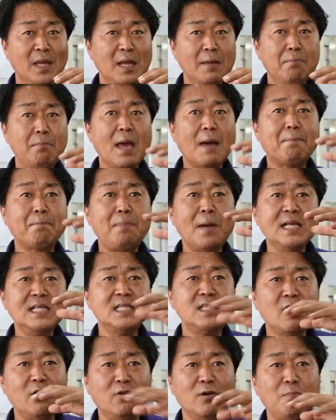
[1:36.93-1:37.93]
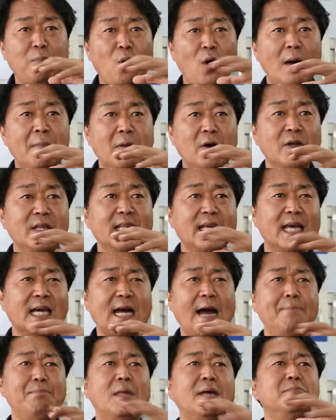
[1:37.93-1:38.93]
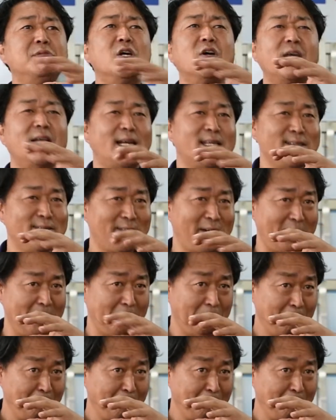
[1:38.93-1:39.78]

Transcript: 맥반석을 포함하고 있는 게 감남석이라서 그래요.